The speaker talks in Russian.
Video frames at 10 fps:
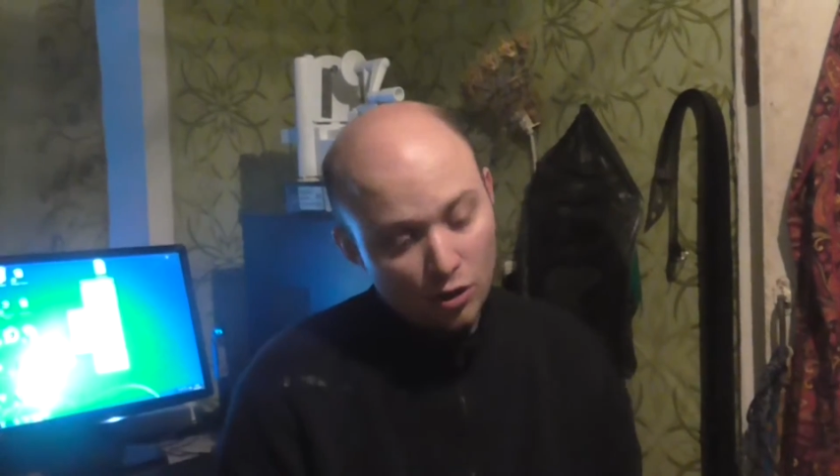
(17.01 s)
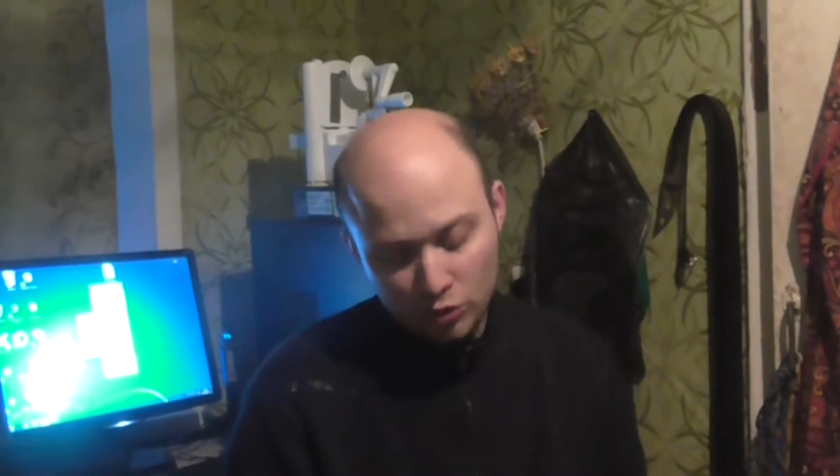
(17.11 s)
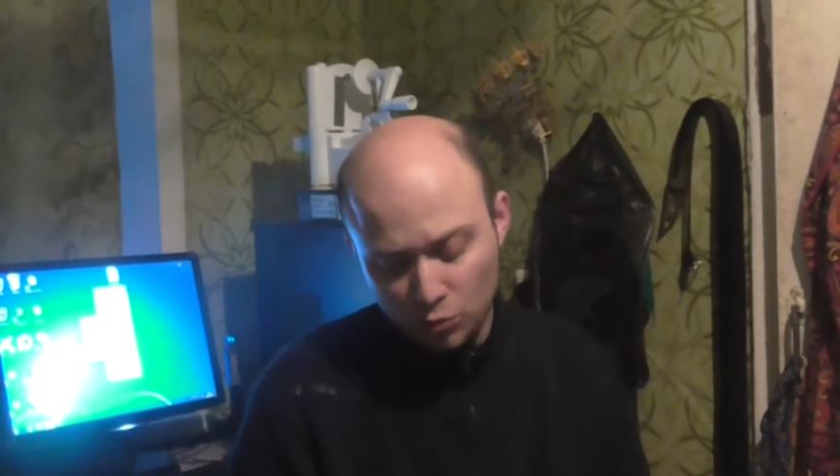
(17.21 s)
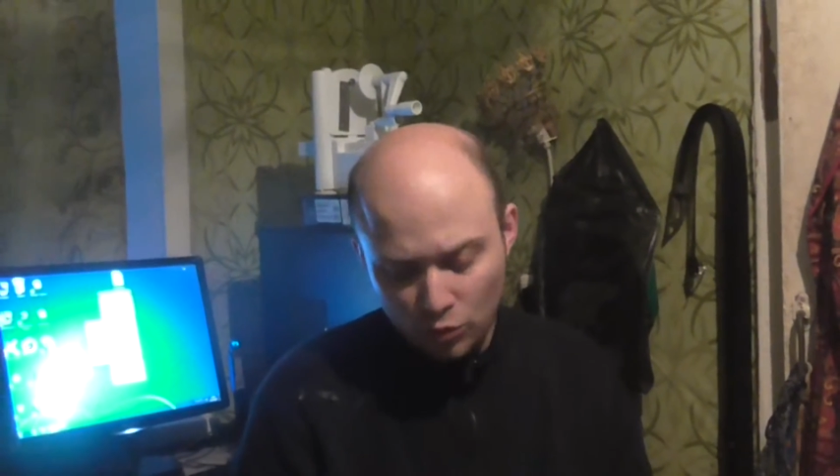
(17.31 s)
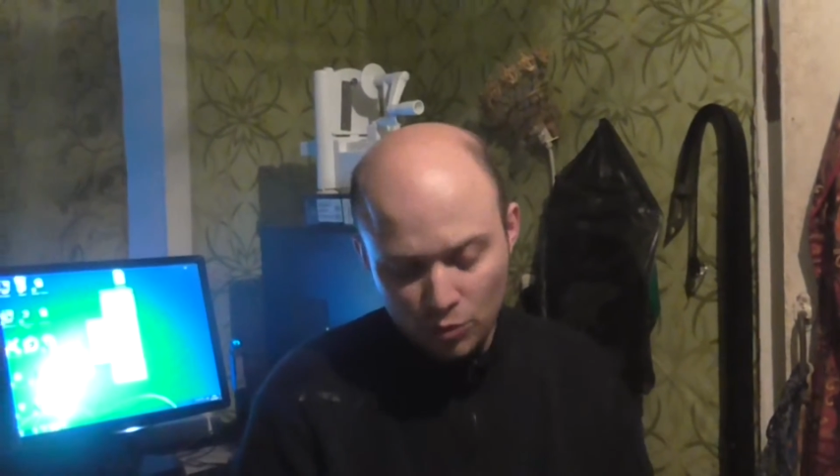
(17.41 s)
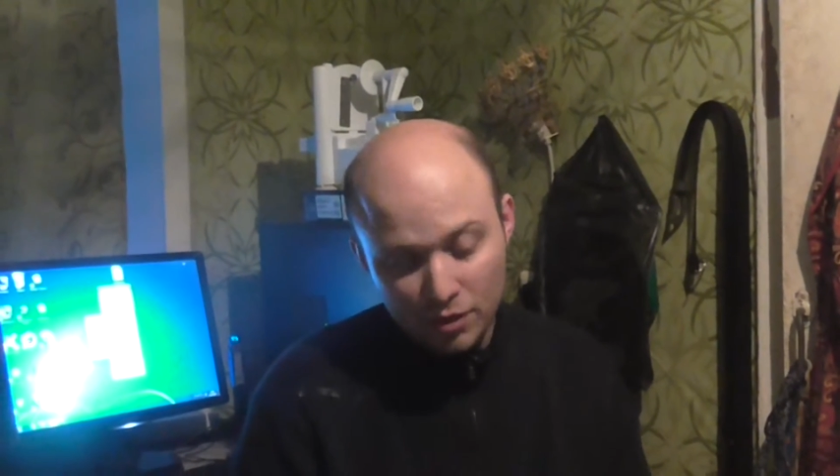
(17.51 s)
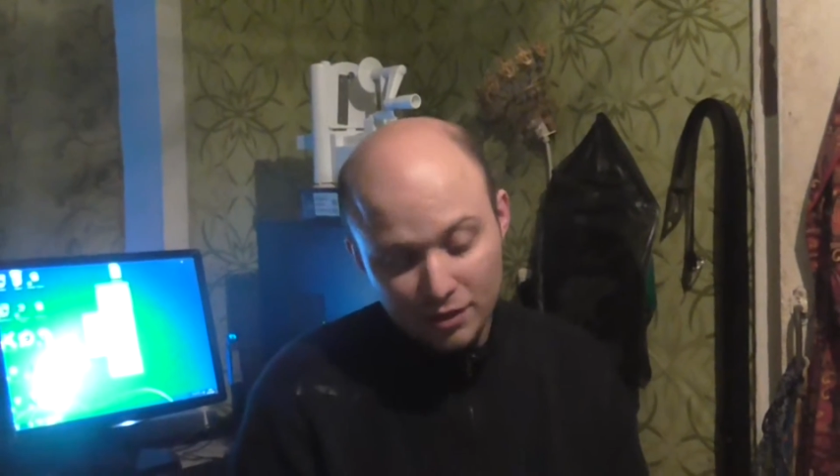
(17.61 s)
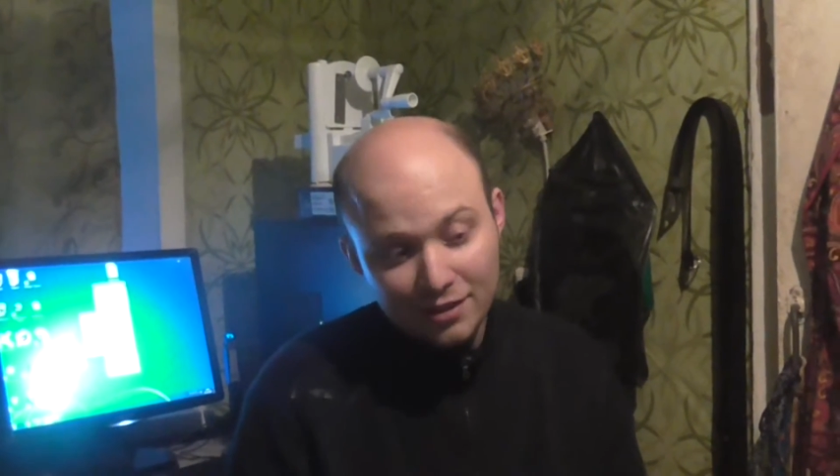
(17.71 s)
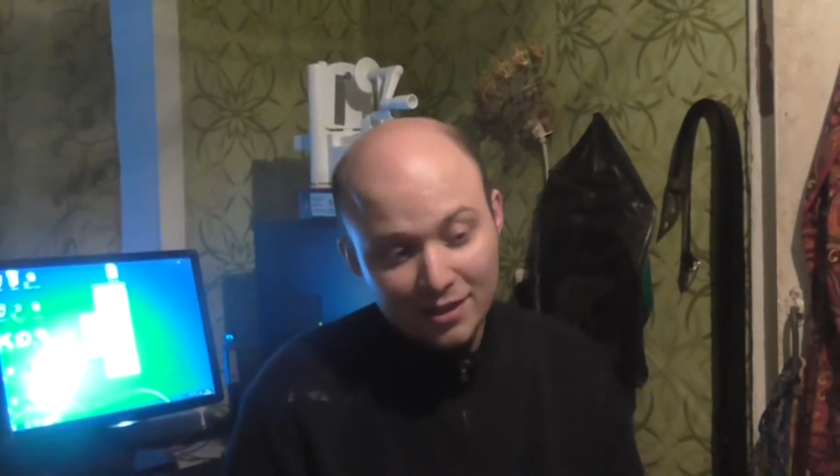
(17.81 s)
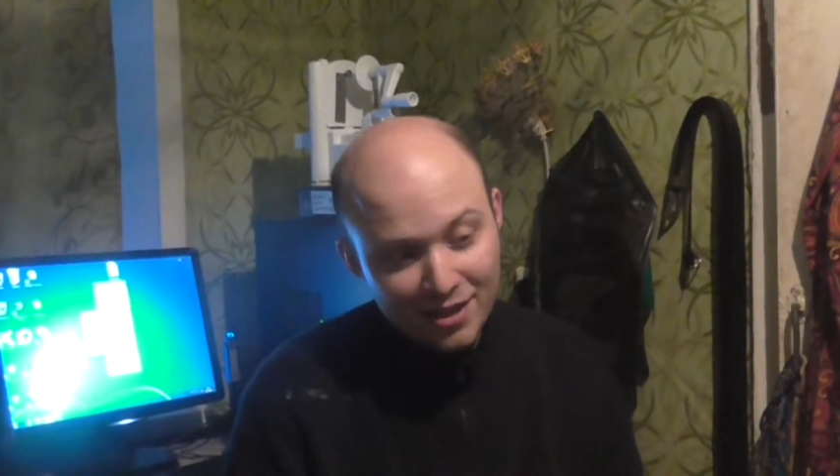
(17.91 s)
но
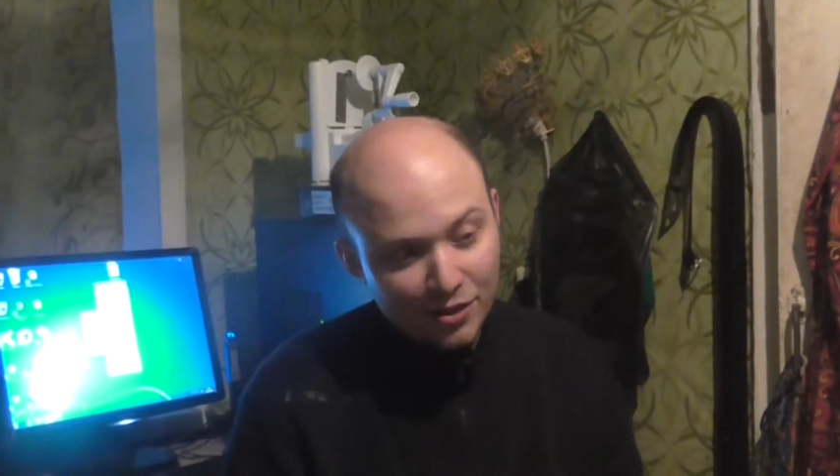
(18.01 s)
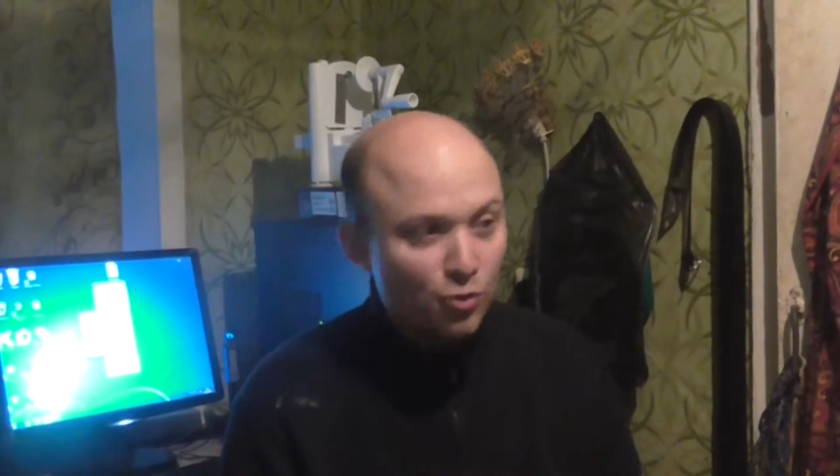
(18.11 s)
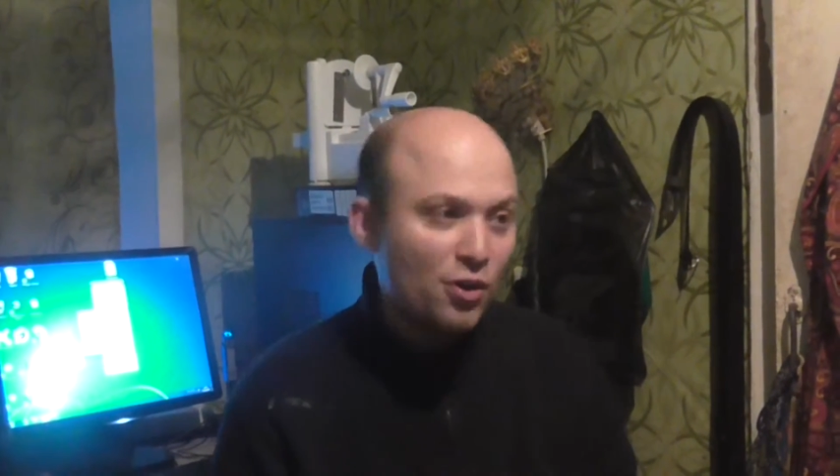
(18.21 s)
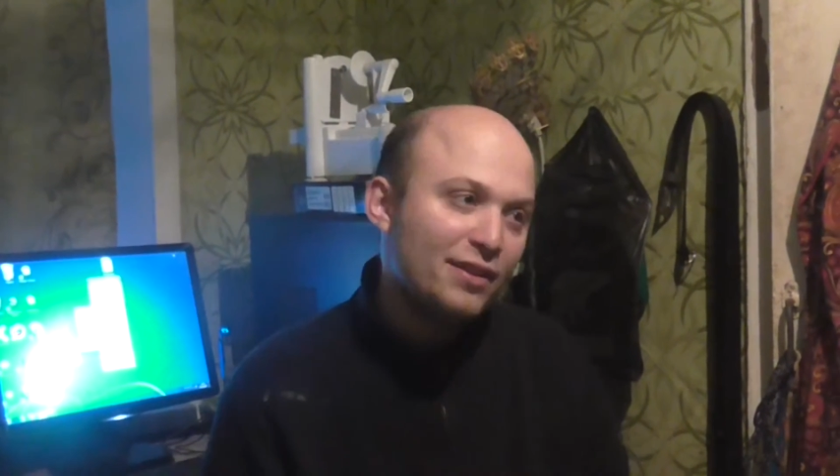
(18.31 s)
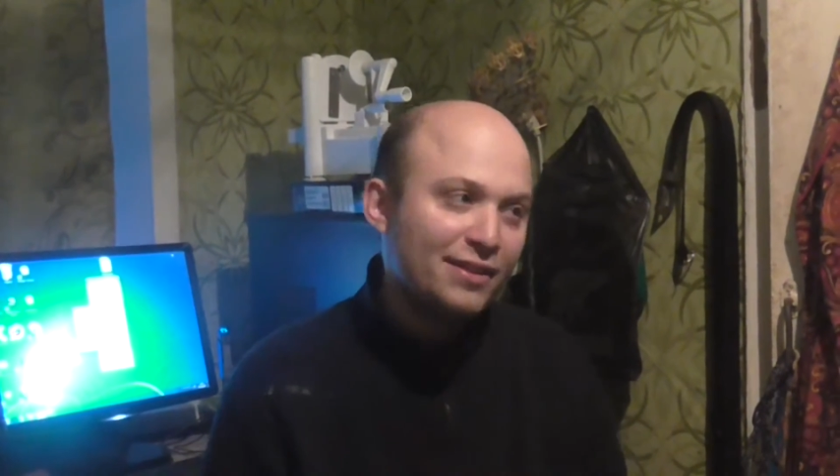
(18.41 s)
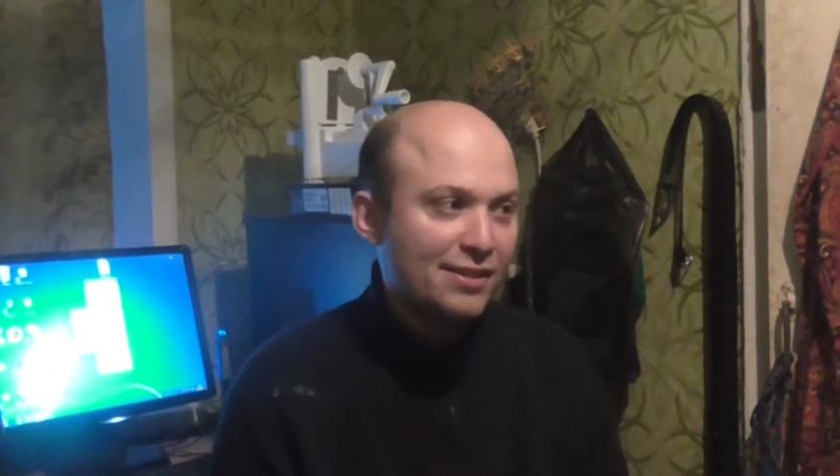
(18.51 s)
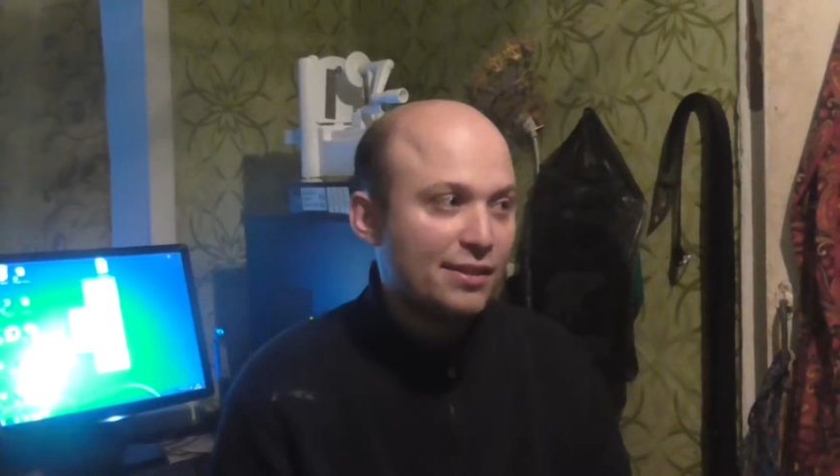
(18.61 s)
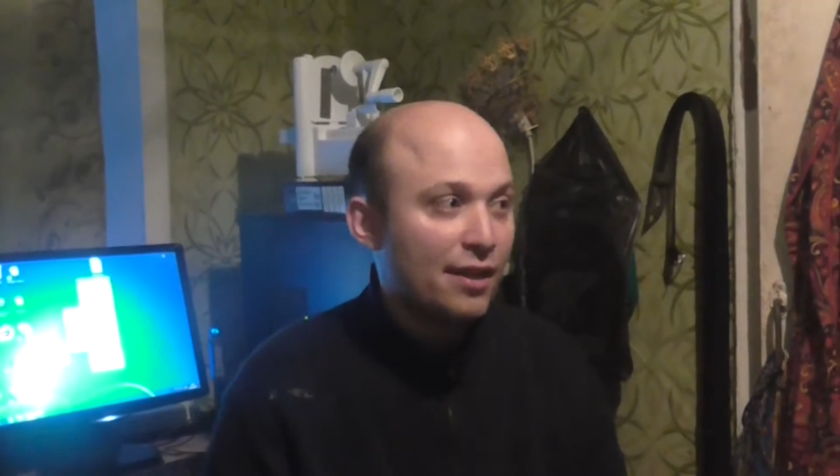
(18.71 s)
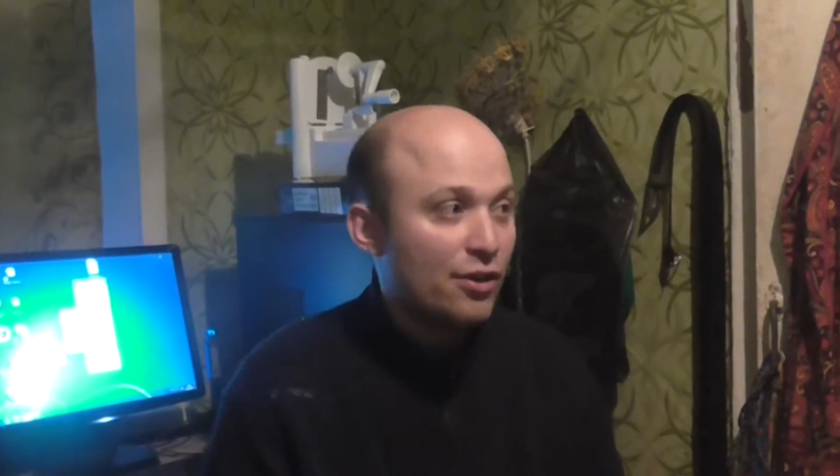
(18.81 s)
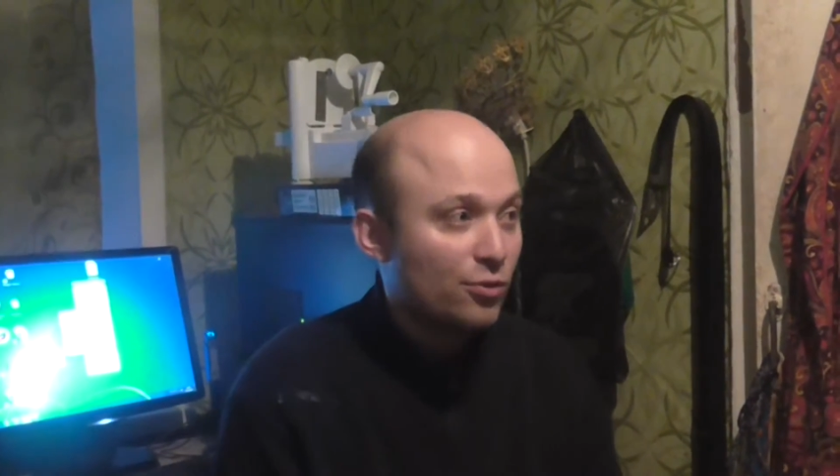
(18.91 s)
Иго только
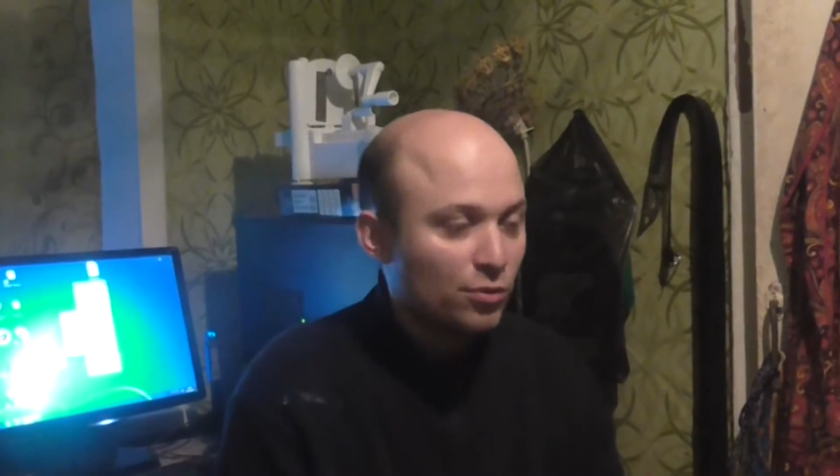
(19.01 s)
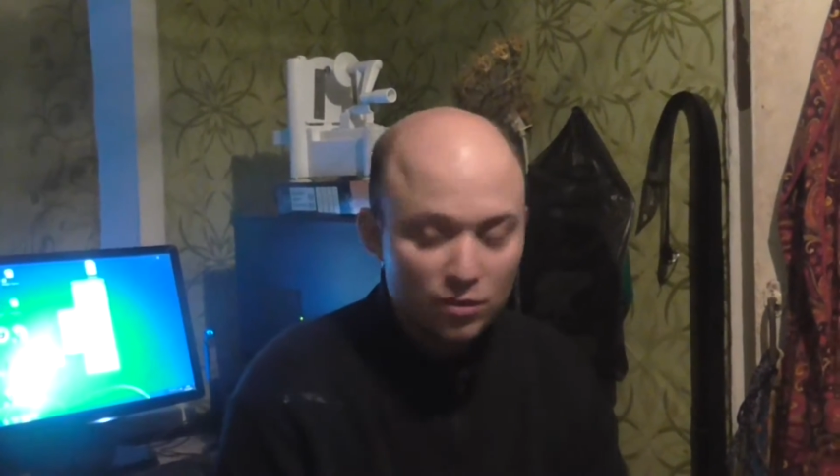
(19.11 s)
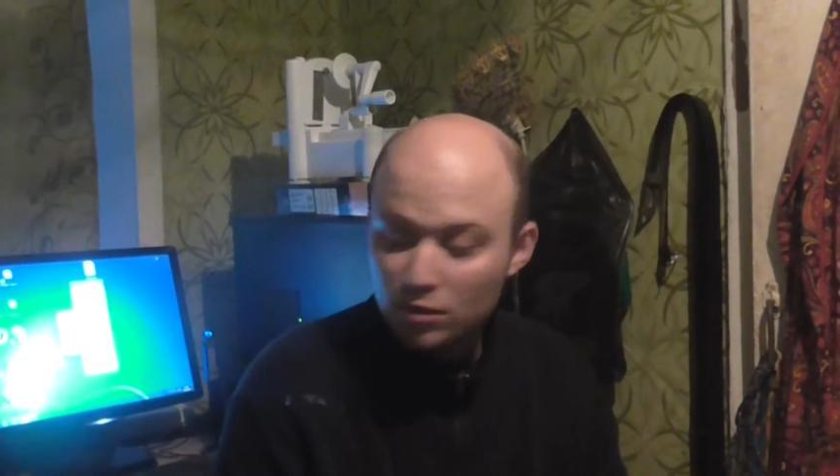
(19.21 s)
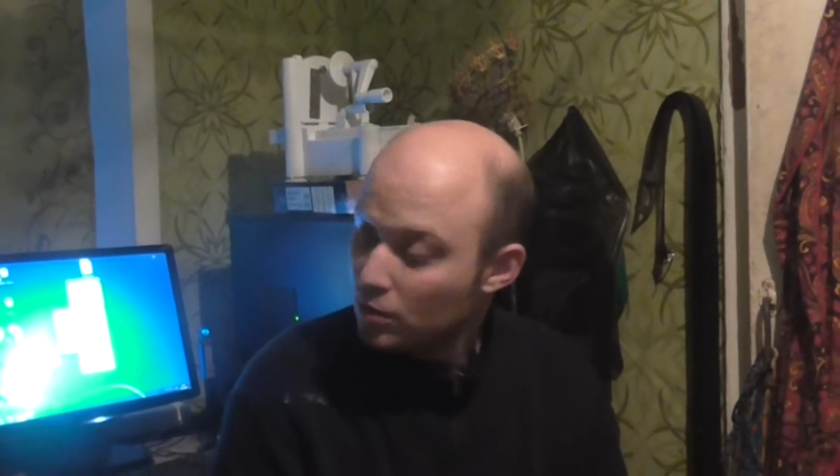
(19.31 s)
10 дает.